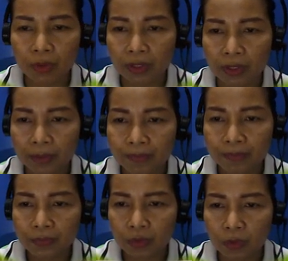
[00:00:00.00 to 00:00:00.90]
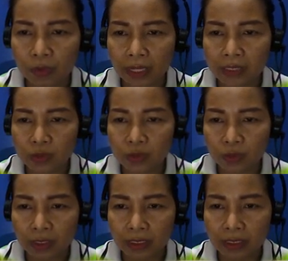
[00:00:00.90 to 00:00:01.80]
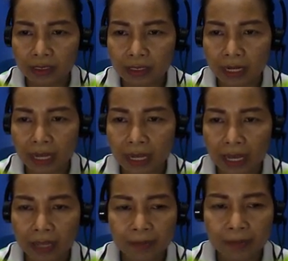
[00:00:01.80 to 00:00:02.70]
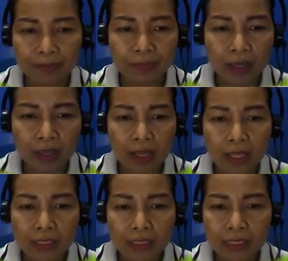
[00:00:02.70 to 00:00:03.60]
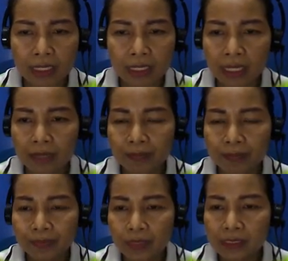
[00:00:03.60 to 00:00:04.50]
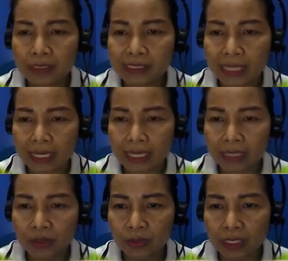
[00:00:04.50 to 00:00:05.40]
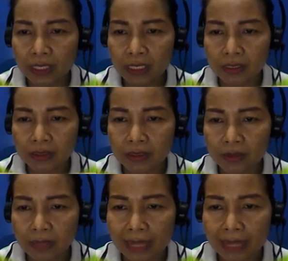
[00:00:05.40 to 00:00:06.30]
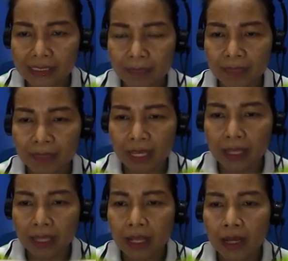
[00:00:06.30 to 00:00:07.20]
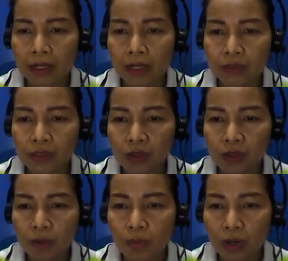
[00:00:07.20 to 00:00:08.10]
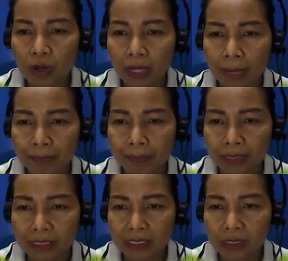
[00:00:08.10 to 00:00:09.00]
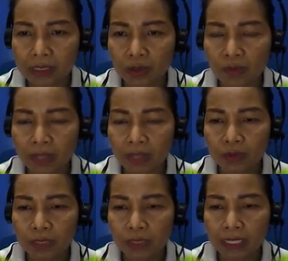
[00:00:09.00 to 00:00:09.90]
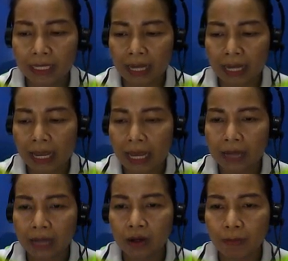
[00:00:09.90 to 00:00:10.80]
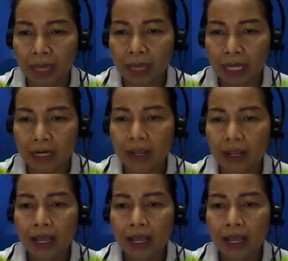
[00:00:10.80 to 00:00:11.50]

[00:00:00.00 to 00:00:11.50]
ข้างบนตรงเลข 0 นะคะ ทีนี้ c ตรงนี้หลัก 10เนี่ย เราจะต้องบวกกับ 1 ที่ทดไว้ตรงนี้นะคะ ก็เป็น